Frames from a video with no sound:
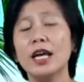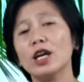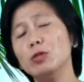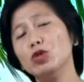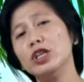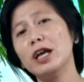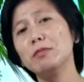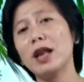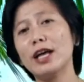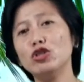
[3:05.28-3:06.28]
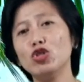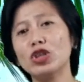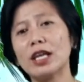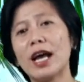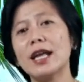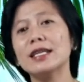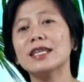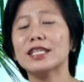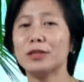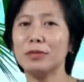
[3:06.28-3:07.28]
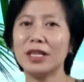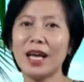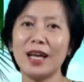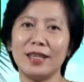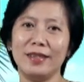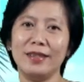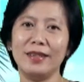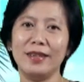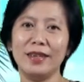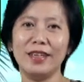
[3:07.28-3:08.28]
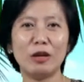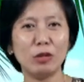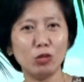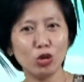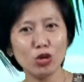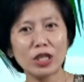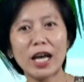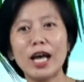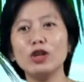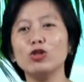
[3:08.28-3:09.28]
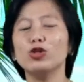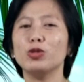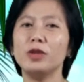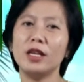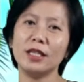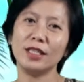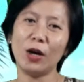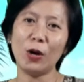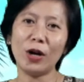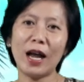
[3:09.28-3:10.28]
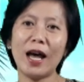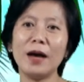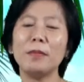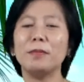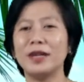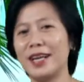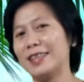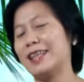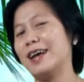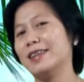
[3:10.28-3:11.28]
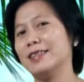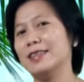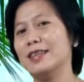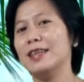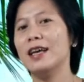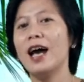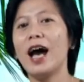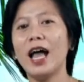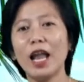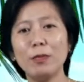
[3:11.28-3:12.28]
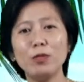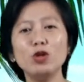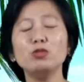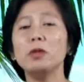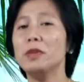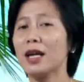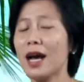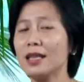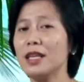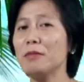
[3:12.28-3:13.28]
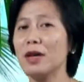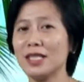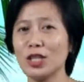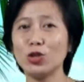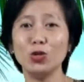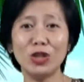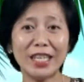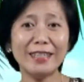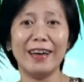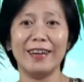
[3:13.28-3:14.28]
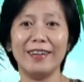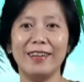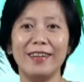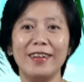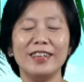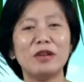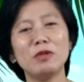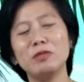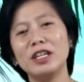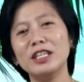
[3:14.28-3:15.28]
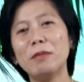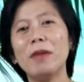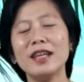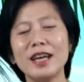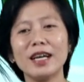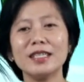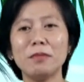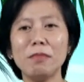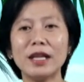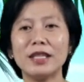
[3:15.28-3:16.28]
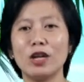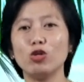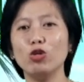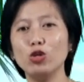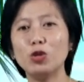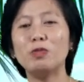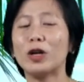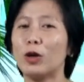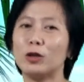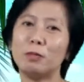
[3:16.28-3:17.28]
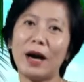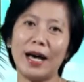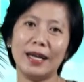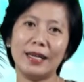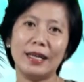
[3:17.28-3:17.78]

kemudian melanjutkan ke seminari. Ia memutuskan untuk menjadi seorang pendeta. Allah pun memberkati masa studinya dan memberinya banyak kesempatan untuk berkhotbah.